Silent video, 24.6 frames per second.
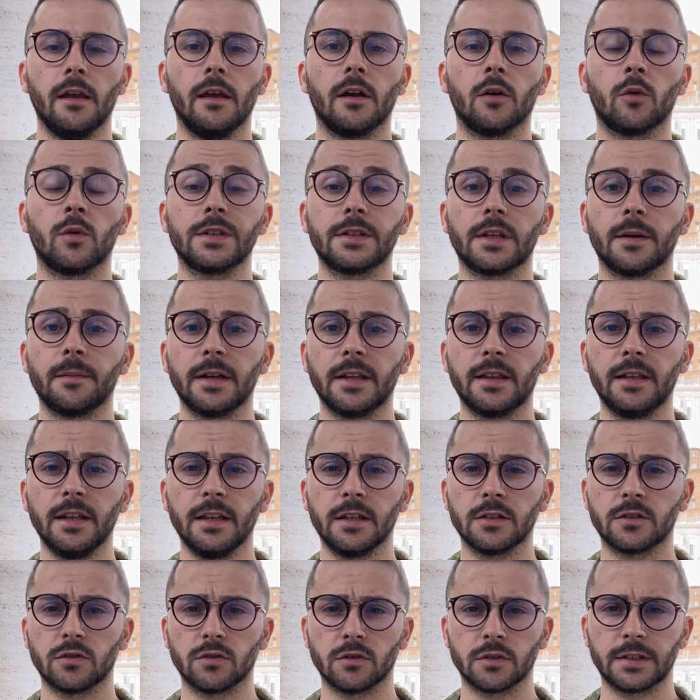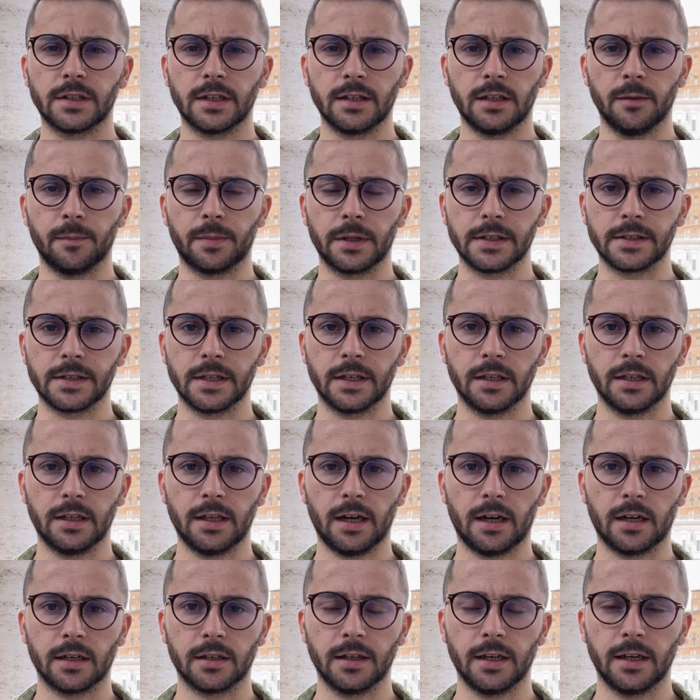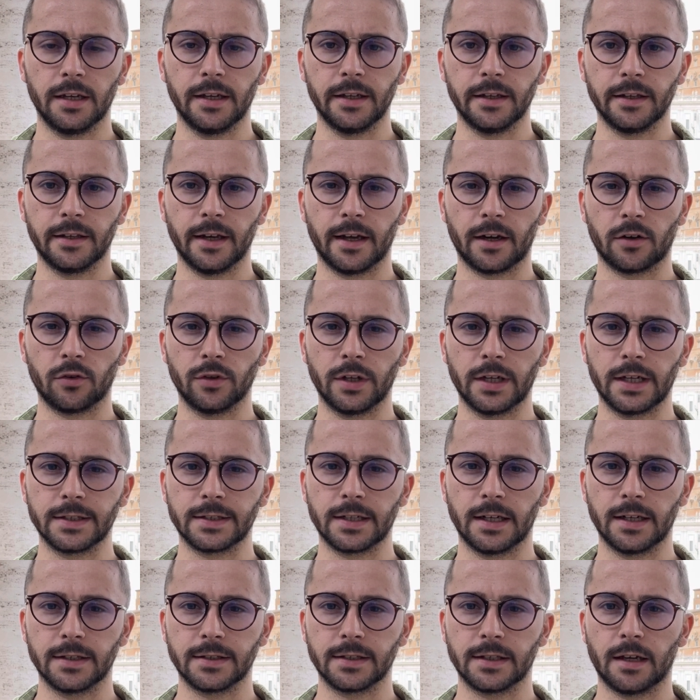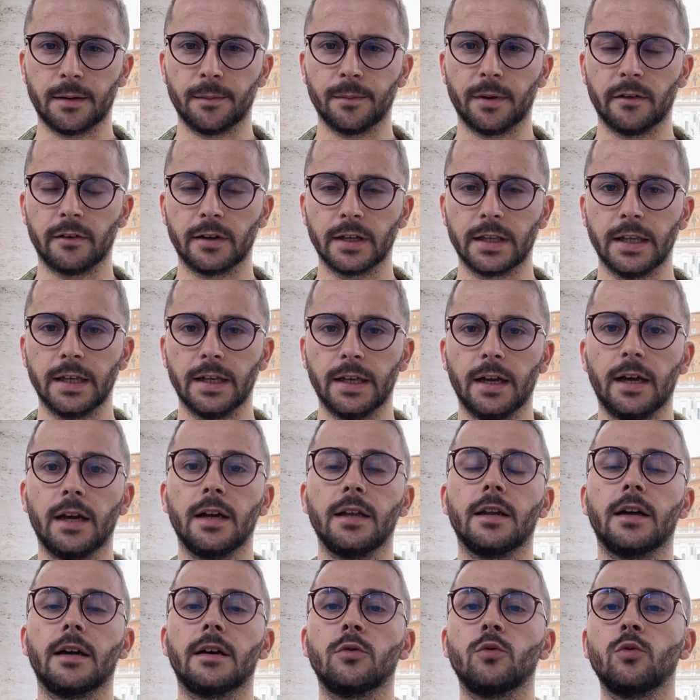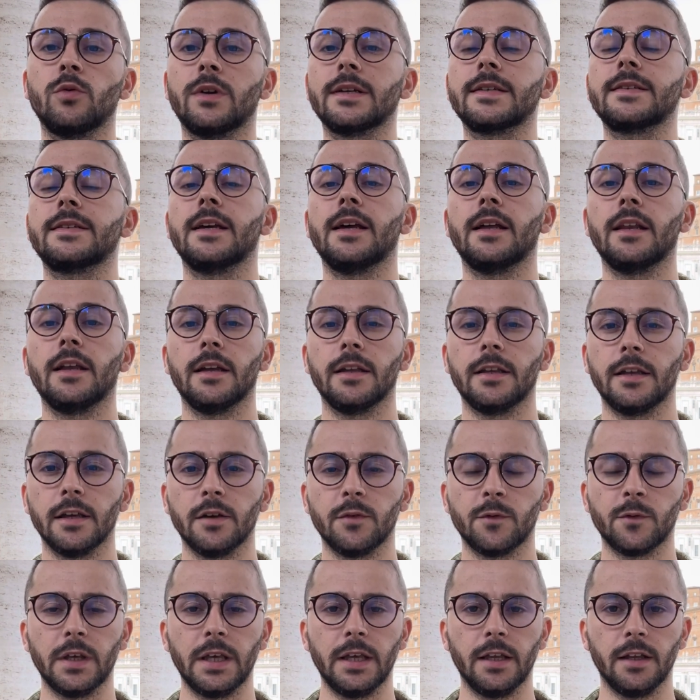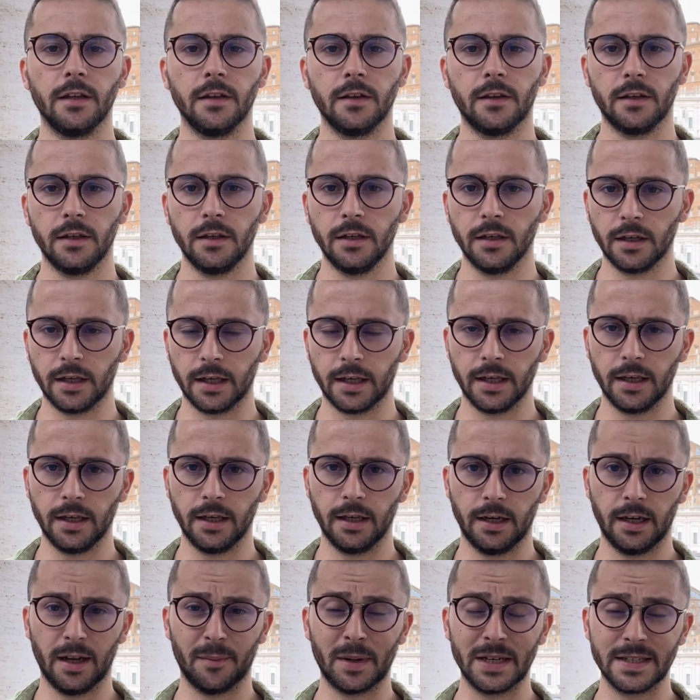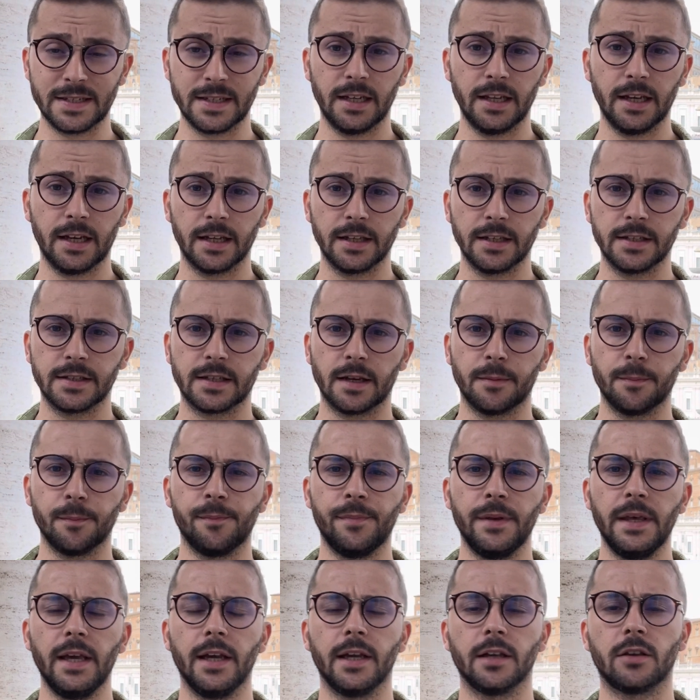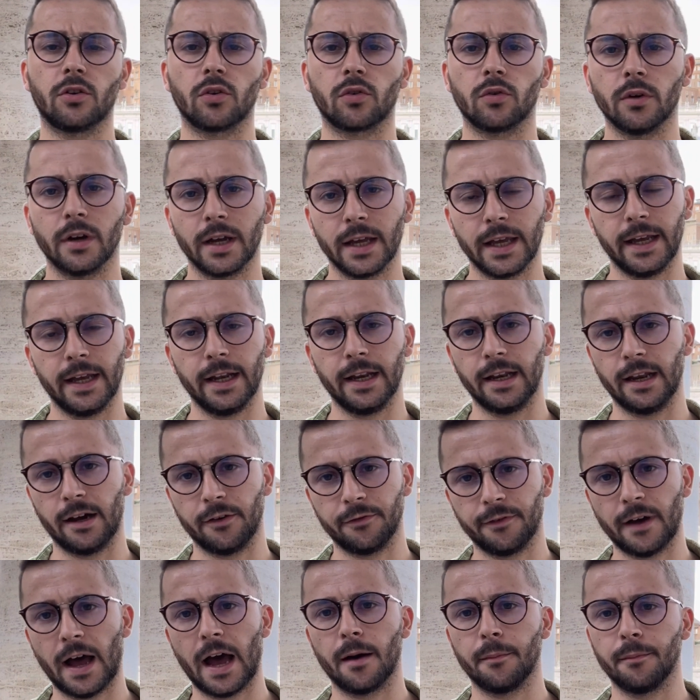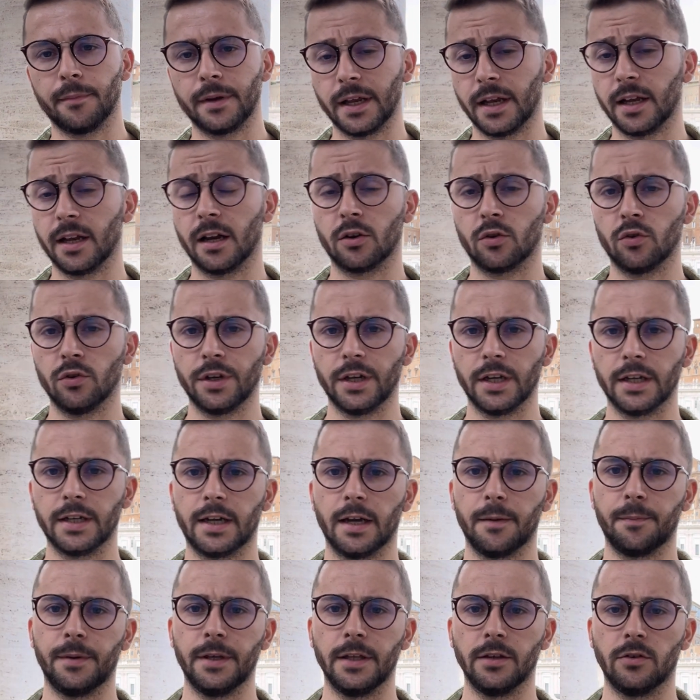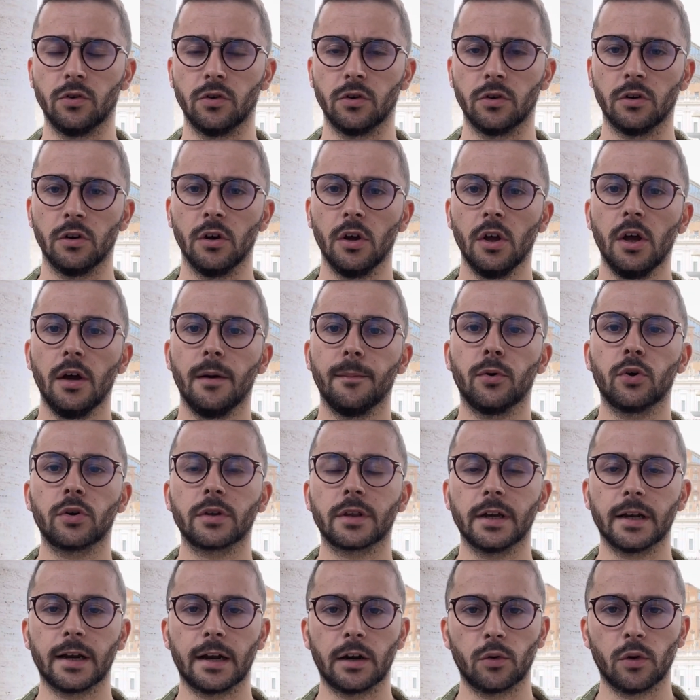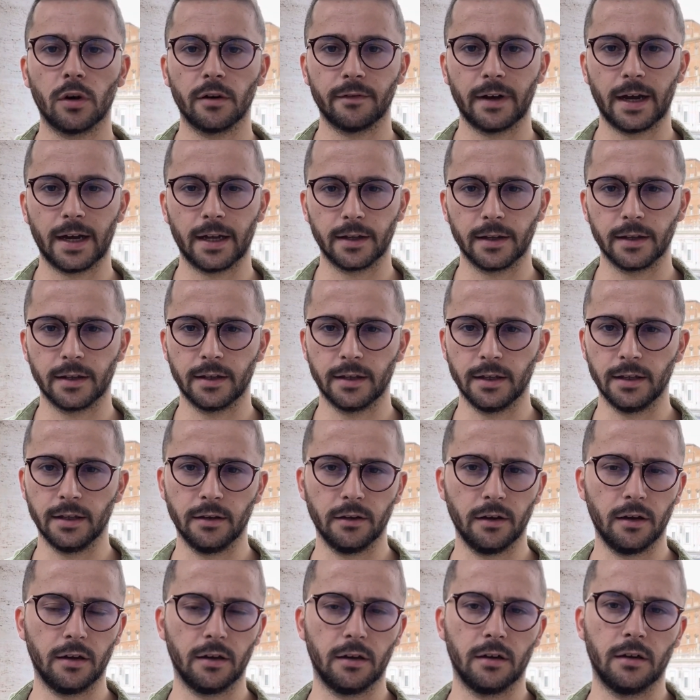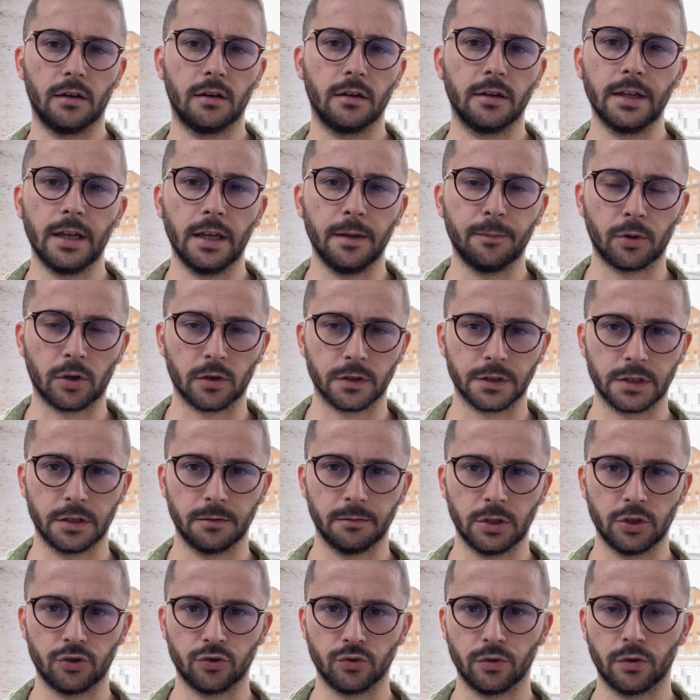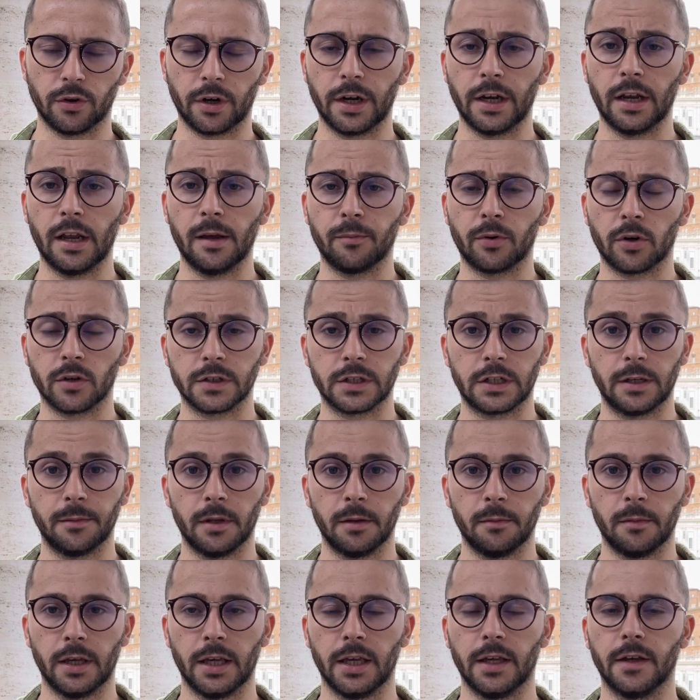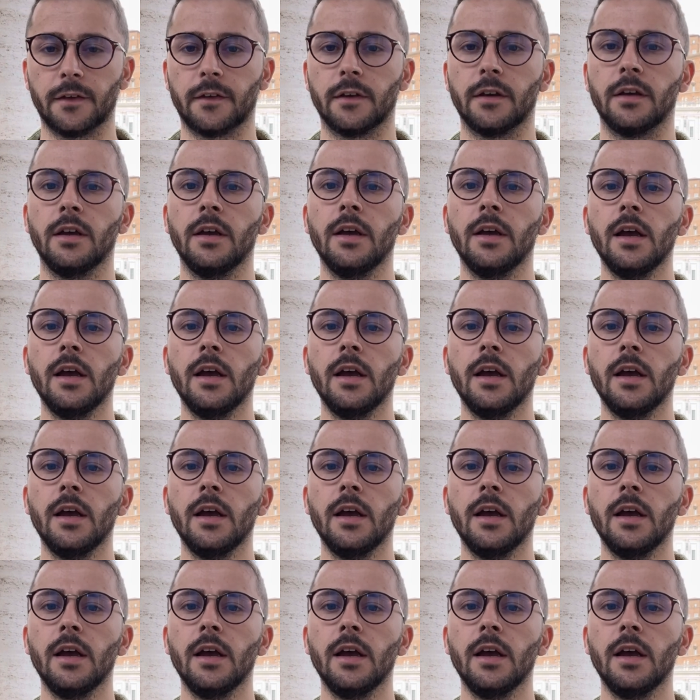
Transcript: Questa mattina sono stati presentati all'interno della sala stampa vaticana una serie di eventi che la Basilica di San Pietro e la fabbrica con il capitolo porteranno avanti eh, nei prossimi giorni, nei prossimi mesi.